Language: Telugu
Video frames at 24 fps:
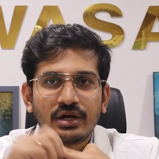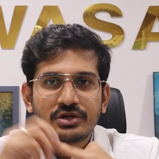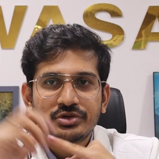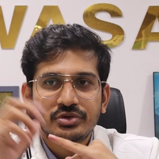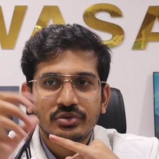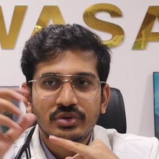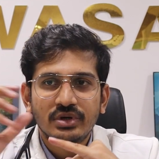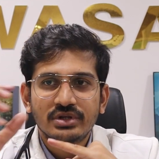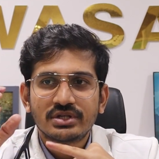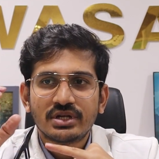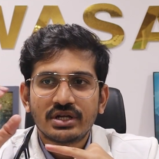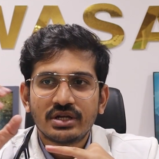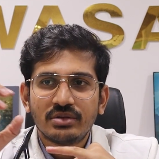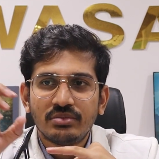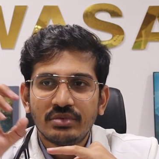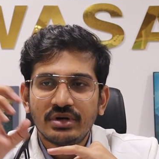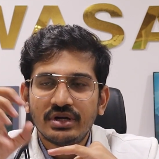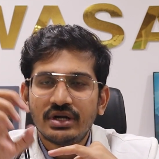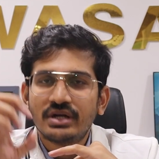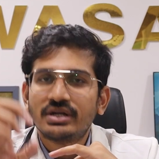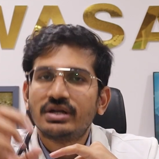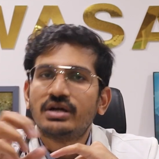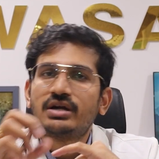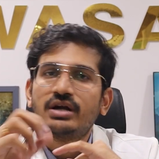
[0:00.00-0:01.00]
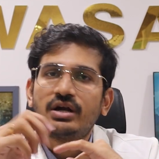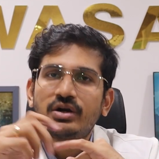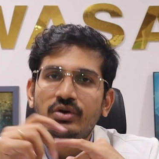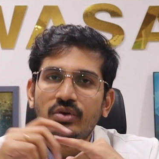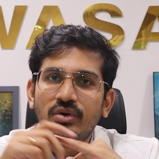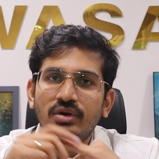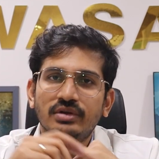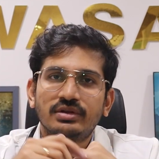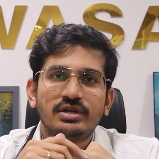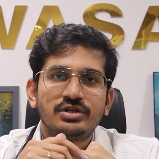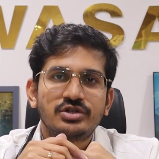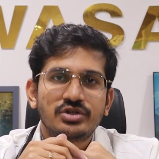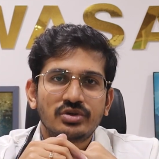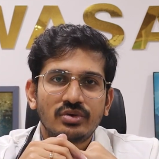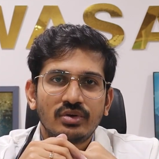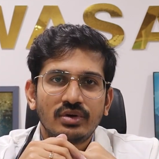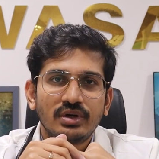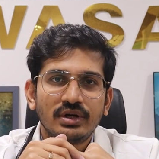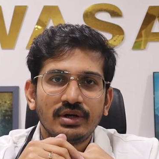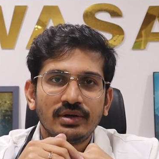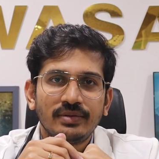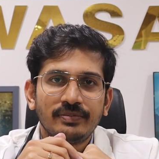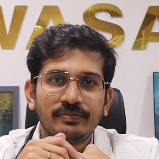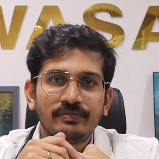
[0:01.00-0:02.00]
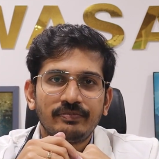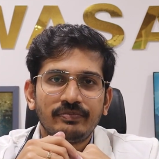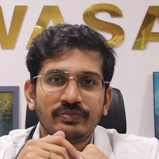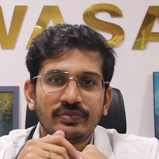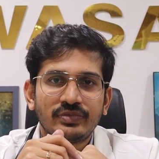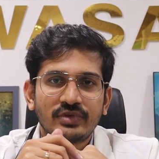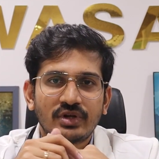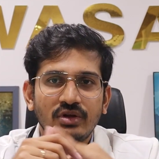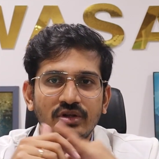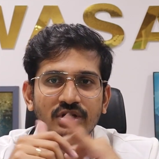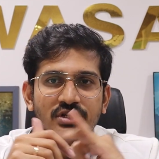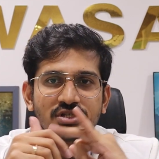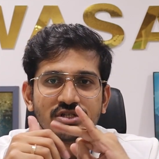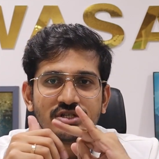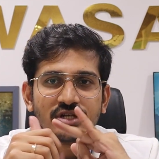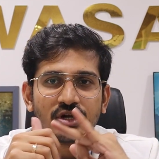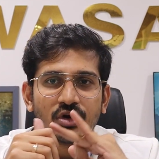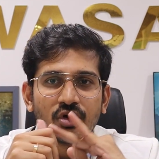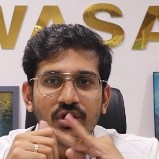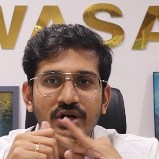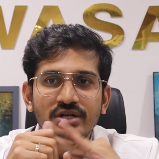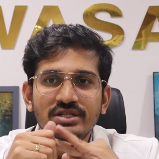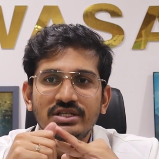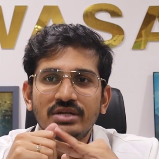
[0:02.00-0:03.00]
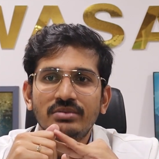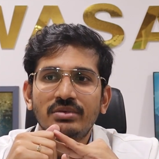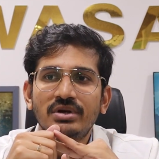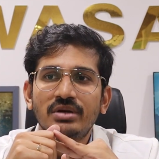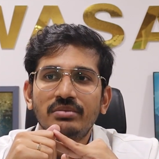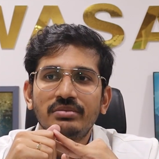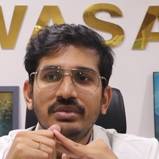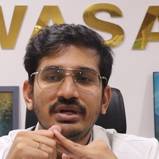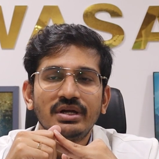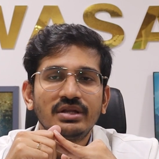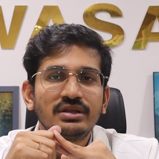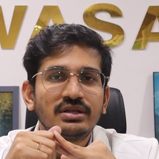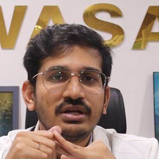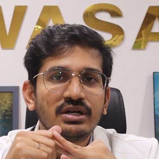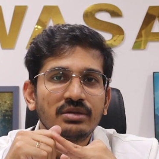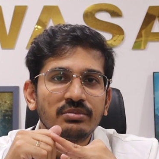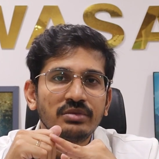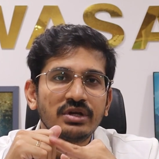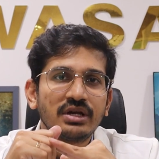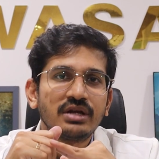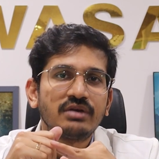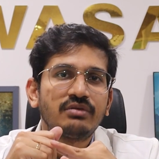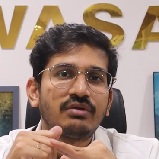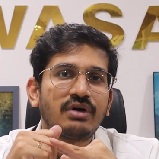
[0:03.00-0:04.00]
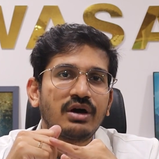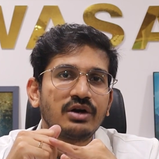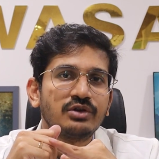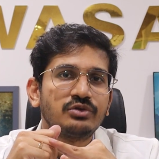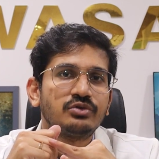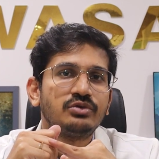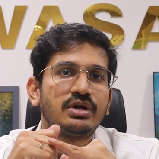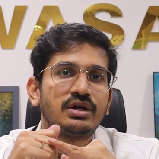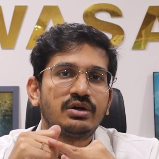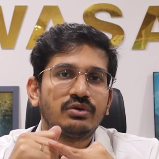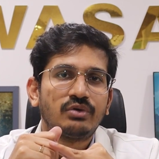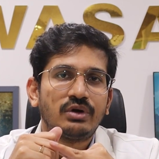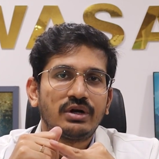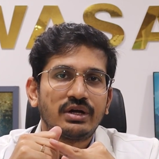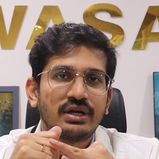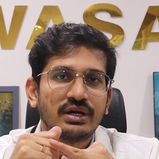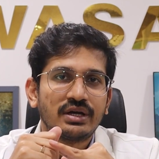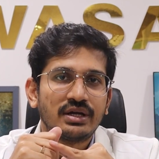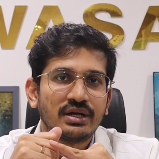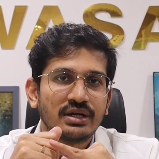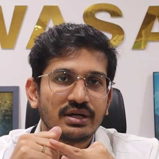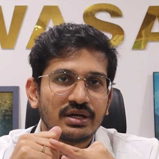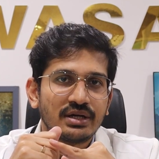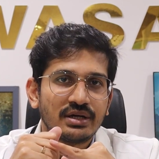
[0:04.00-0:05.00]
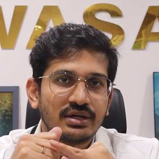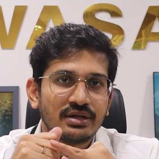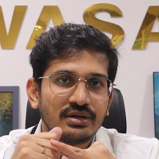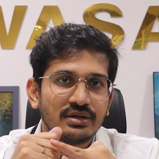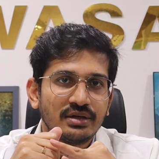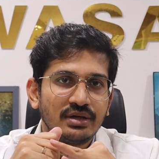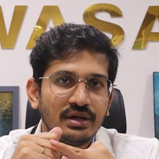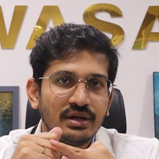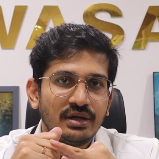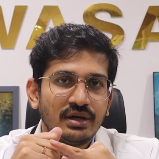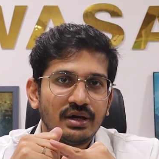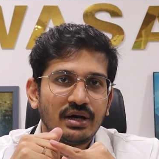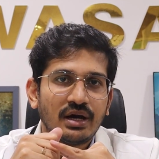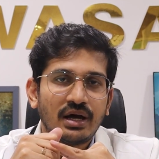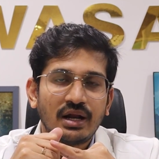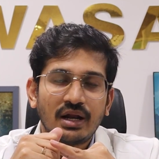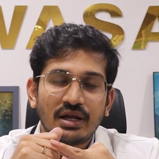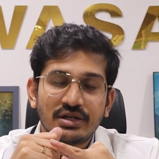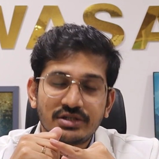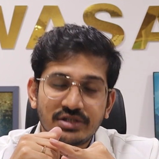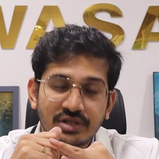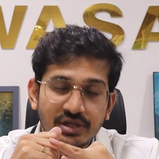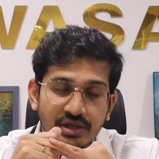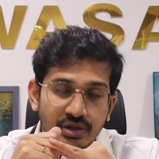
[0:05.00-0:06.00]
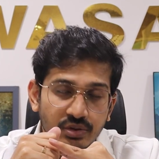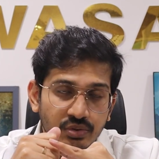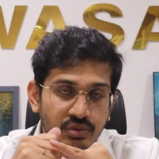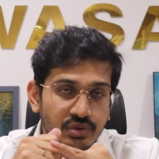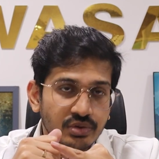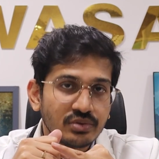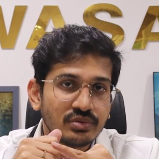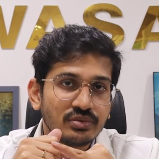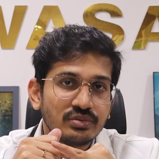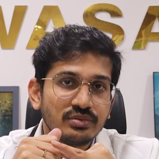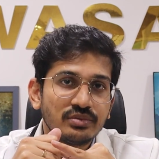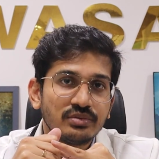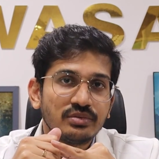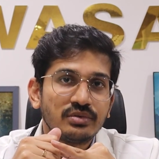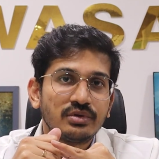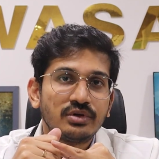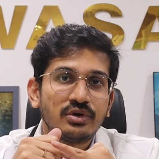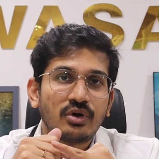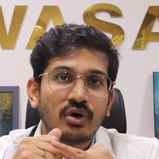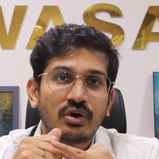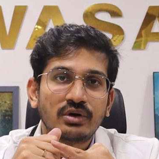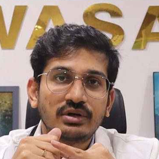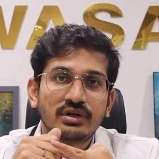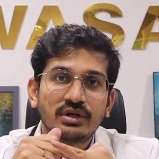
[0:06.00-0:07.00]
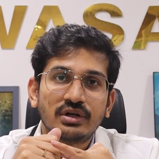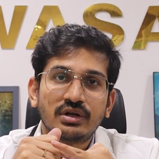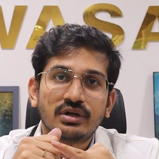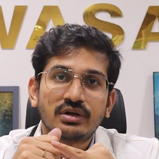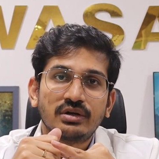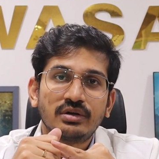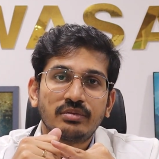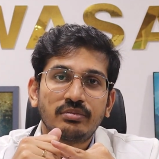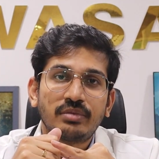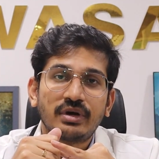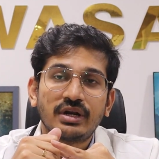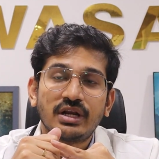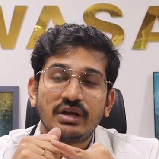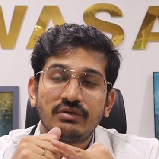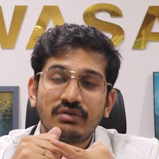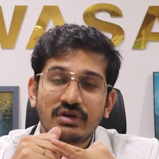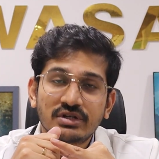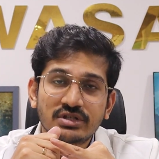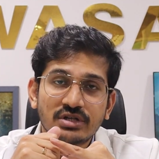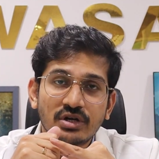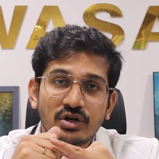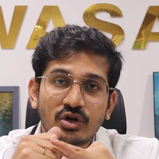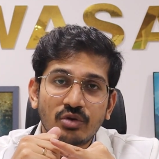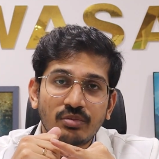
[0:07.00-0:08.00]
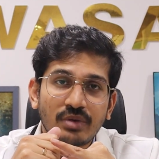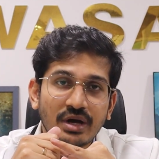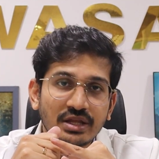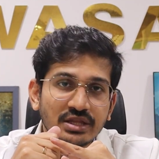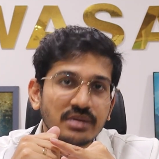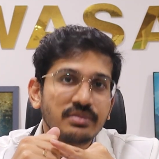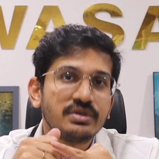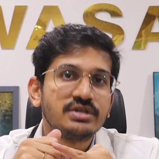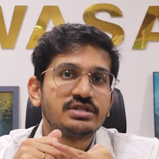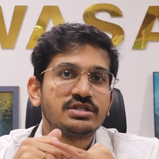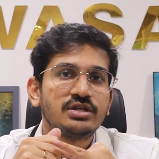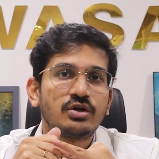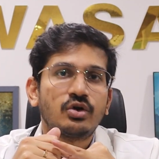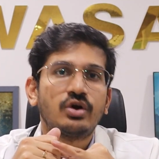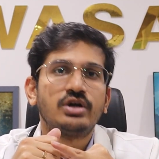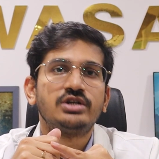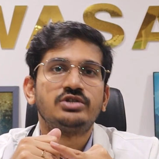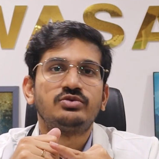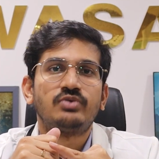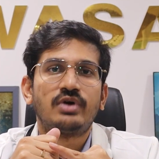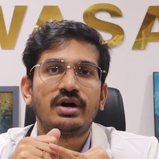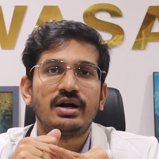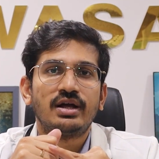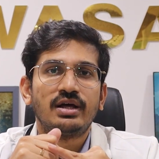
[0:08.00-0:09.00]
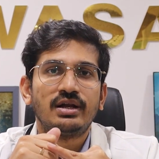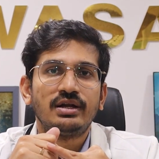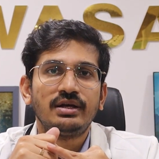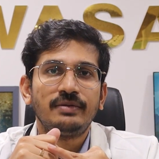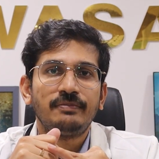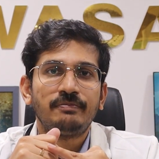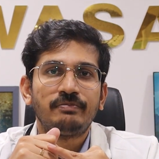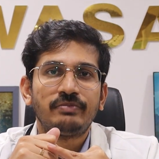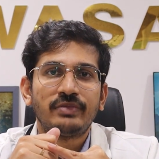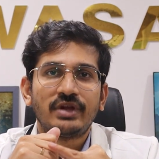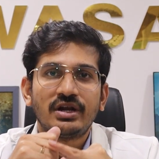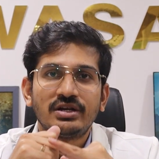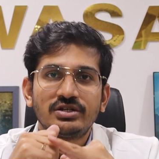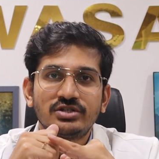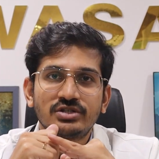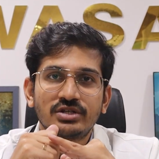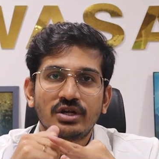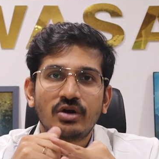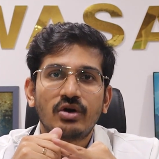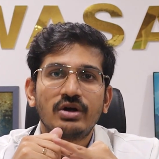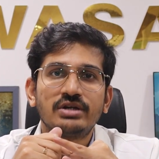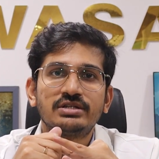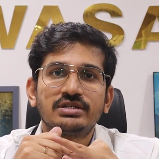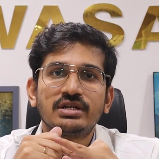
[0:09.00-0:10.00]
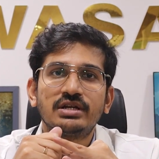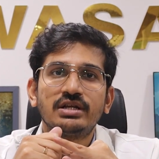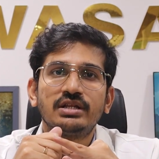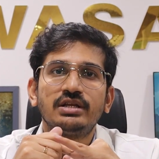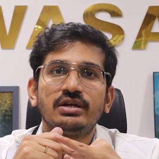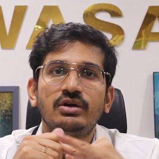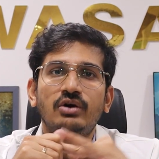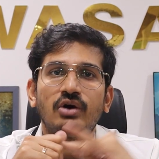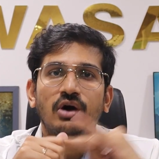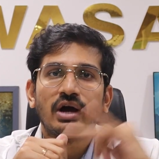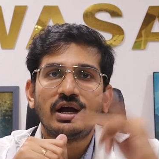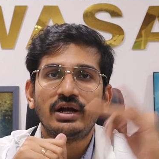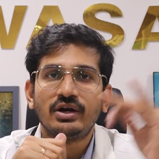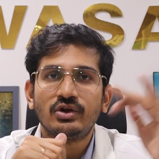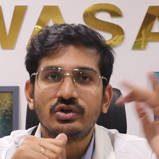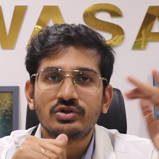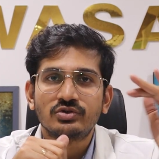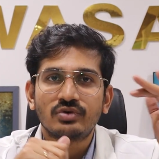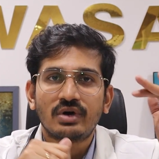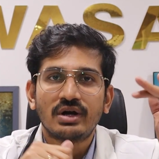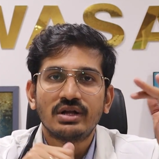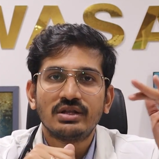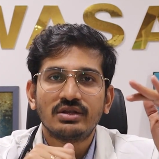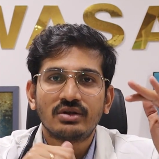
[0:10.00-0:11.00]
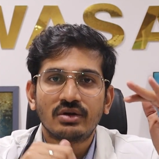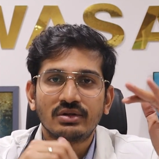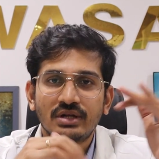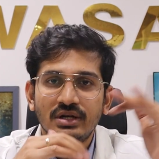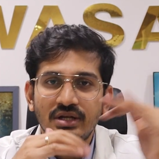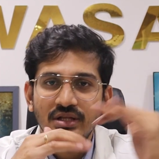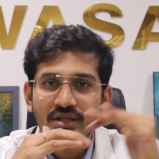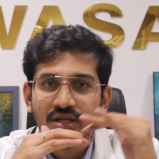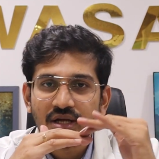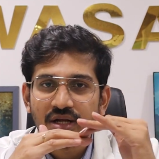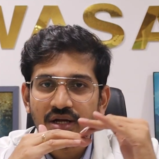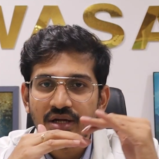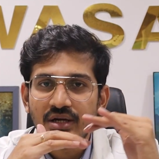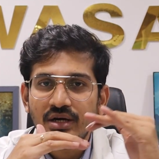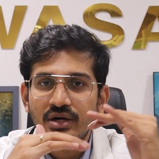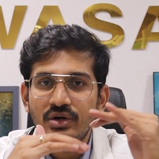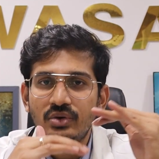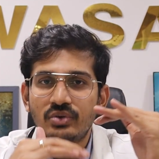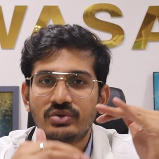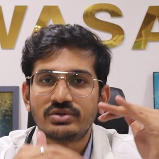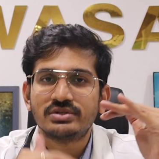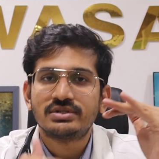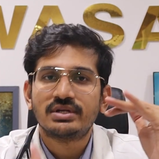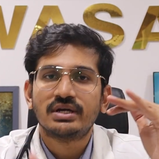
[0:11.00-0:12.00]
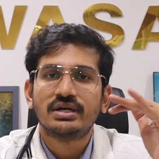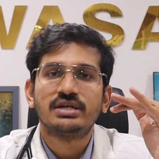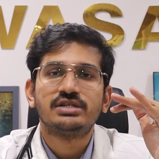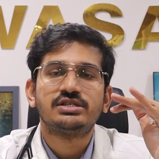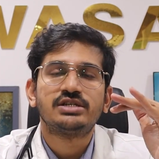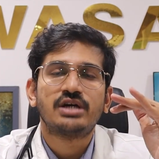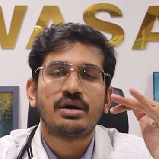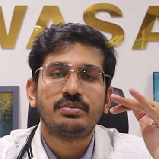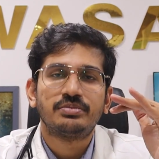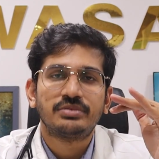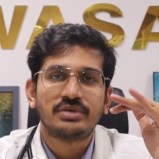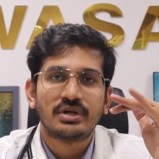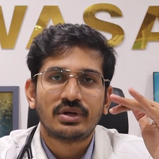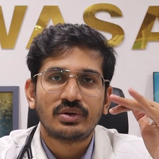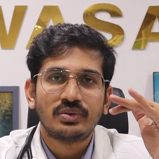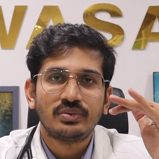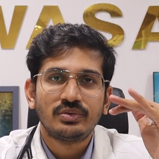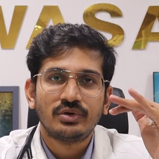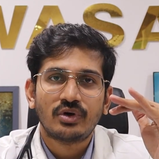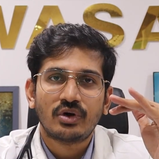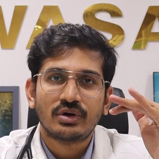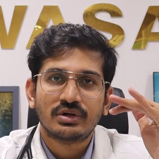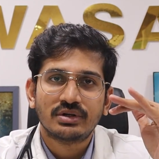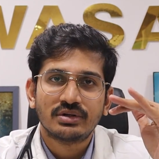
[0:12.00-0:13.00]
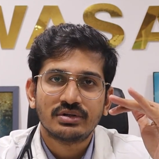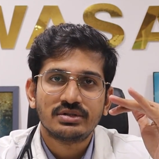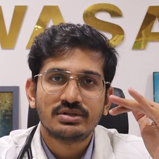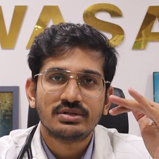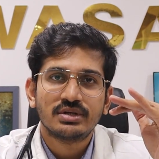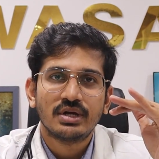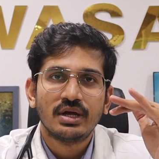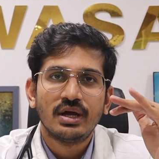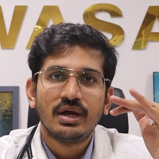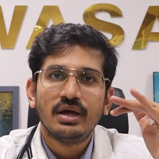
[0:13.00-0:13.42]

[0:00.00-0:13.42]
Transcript: షుగర్స్ అని ఇమీడియట్లీ కంట్రోల్లోకి తెచ్చుకోండి తర్వాత స్టెరాయిడ్స్ ఏమైనా మీ అంతటి మీరే వాడుతున్నారు అంటే కనుక అలా చేయకూడదు డాక్టర్ పర్యవేక్షణలో మాత్రమే స్టిరాయిడ్స్ వాడాలి అండ్ స్టిరాయిడ్స్ అనేది హై డోస్ వాడిన తర్వాత నిదానంగా డోస్ తగ్గించి ఆపుతారు డాక్టర్స్